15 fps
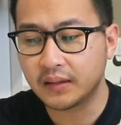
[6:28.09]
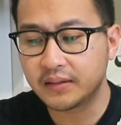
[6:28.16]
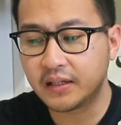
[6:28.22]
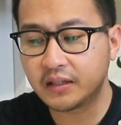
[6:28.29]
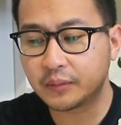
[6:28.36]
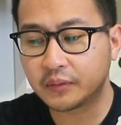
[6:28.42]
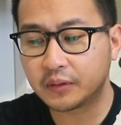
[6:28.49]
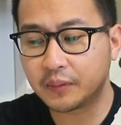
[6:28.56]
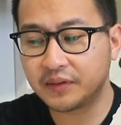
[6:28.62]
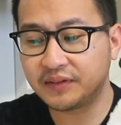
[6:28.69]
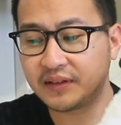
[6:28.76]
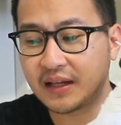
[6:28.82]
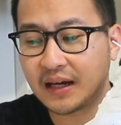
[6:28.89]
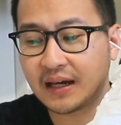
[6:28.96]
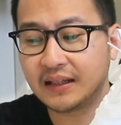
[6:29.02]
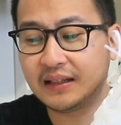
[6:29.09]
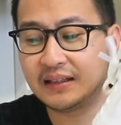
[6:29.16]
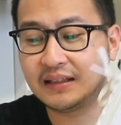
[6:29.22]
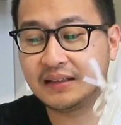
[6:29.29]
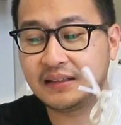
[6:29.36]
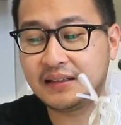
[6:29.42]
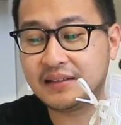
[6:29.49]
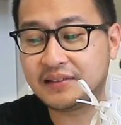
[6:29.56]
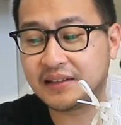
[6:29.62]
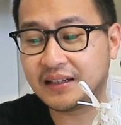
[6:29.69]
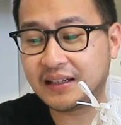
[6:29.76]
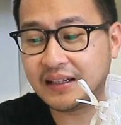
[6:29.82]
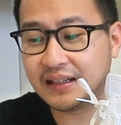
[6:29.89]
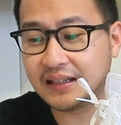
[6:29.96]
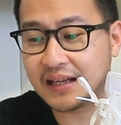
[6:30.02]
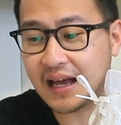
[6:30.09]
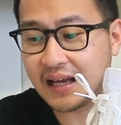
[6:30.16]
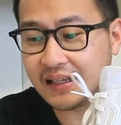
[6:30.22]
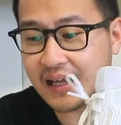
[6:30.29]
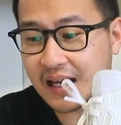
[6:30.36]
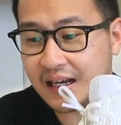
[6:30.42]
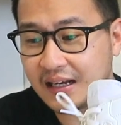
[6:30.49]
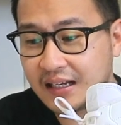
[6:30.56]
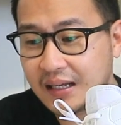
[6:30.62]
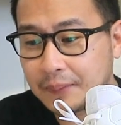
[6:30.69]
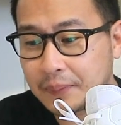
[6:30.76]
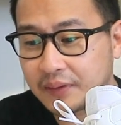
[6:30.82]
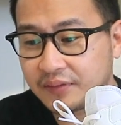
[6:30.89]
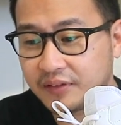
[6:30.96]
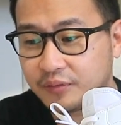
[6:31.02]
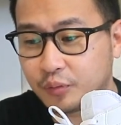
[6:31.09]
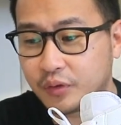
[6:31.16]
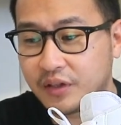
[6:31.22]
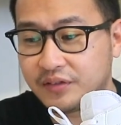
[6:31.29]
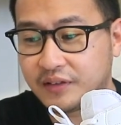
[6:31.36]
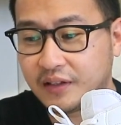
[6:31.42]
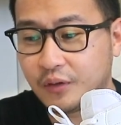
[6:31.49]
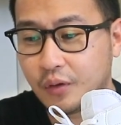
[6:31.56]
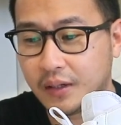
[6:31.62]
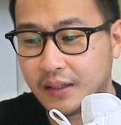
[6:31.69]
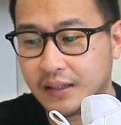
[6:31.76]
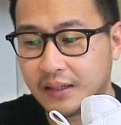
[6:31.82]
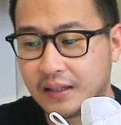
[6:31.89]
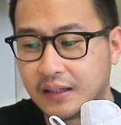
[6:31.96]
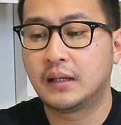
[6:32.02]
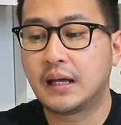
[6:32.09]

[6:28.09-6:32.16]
Jadi teman-teman silahkan lihat-lihat nih di sini nih. Nah, ini ada nih persis punya istri gue nih.